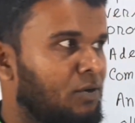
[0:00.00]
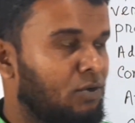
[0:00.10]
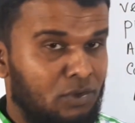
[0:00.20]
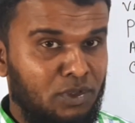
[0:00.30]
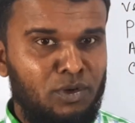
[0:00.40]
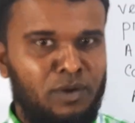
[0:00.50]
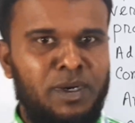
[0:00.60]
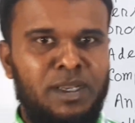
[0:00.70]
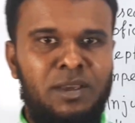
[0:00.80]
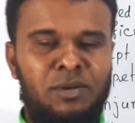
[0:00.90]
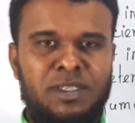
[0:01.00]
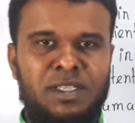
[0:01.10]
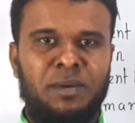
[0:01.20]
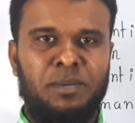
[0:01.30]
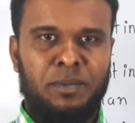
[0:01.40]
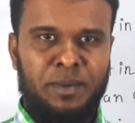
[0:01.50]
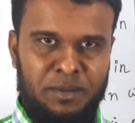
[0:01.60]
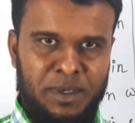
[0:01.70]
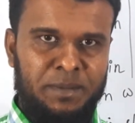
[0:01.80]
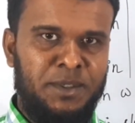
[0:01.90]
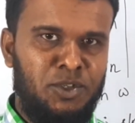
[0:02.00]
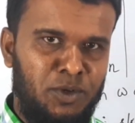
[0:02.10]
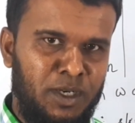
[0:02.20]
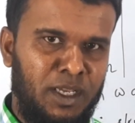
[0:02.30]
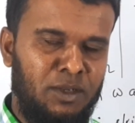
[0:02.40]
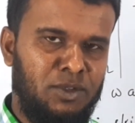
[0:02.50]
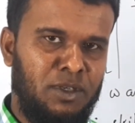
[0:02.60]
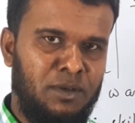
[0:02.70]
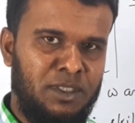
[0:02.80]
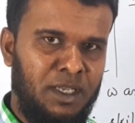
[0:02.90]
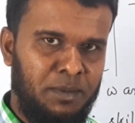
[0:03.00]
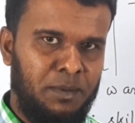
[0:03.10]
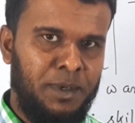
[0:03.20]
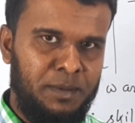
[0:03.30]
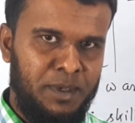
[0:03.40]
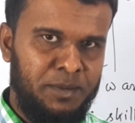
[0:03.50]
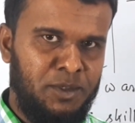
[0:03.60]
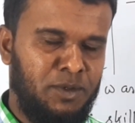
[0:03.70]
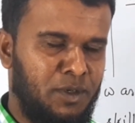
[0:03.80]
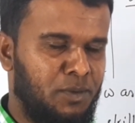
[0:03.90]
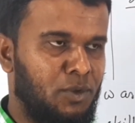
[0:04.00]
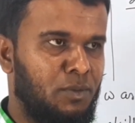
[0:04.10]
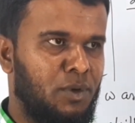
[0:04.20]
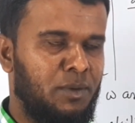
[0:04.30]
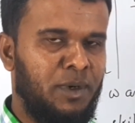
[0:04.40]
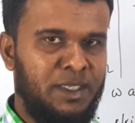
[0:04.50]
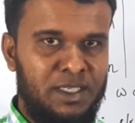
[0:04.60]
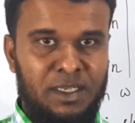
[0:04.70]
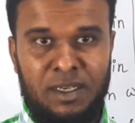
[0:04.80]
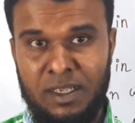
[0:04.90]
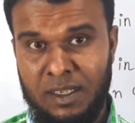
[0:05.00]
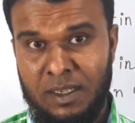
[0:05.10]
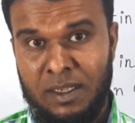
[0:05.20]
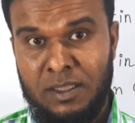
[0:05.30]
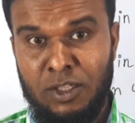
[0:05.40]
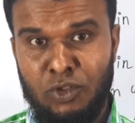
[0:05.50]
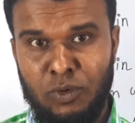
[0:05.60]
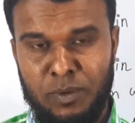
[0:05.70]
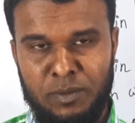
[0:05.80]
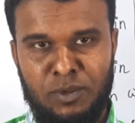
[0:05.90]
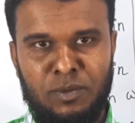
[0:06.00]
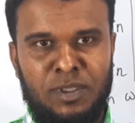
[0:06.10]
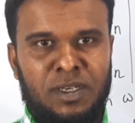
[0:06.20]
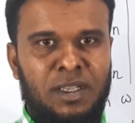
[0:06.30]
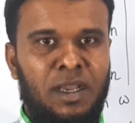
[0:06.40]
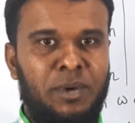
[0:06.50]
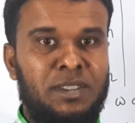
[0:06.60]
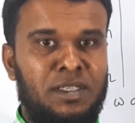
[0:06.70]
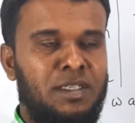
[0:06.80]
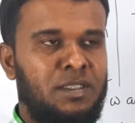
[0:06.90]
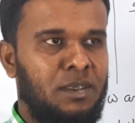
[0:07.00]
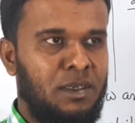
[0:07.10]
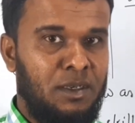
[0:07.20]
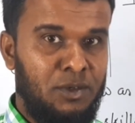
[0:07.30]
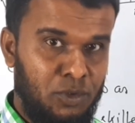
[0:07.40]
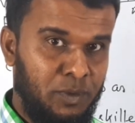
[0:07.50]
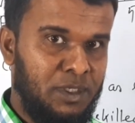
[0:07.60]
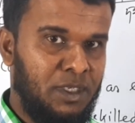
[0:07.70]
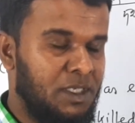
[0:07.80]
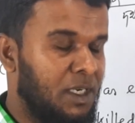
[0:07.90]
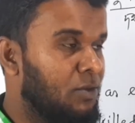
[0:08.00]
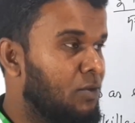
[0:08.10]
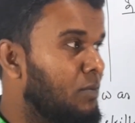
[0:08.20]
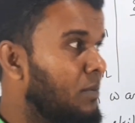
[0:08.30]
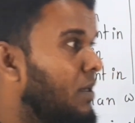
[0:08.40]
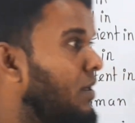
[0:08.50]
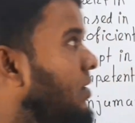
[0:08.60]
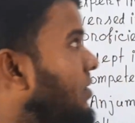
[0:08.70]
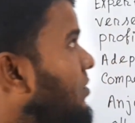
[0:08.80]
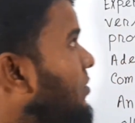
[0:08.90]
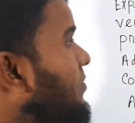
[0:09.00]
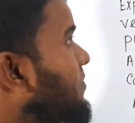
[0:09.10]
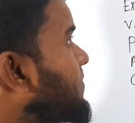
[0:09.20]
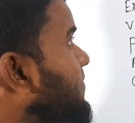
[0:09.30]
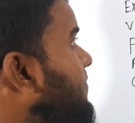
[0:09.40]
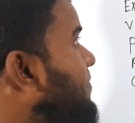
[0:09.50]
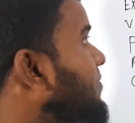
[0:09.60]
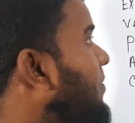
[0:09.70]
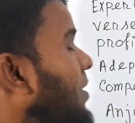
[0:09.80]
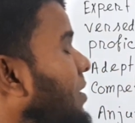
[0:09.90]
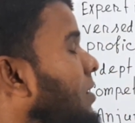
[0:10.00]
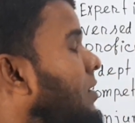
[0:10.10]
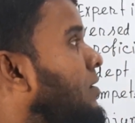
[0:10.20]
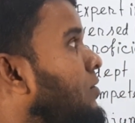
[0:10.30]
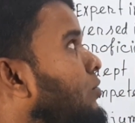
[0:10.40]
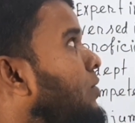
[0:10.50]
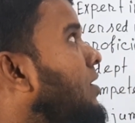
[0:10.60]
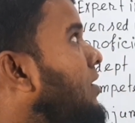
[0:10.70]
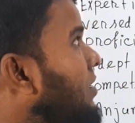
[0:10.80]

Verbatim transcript: গতদিনও আমরা কি করেছি অ্যাপ্রোপ্রিয়েট প্রেপোজিশন নিয়ে আলোচনা করেছি অ্যাপ্রোপ্রিয়েট প্রেপোজিশনের প্রথম পর্ব আজকের দ্বিতীয় পর্বে তোমাদেরকে আবার জানাই শুভেচ্ছা স্বাগতম তো তোমরা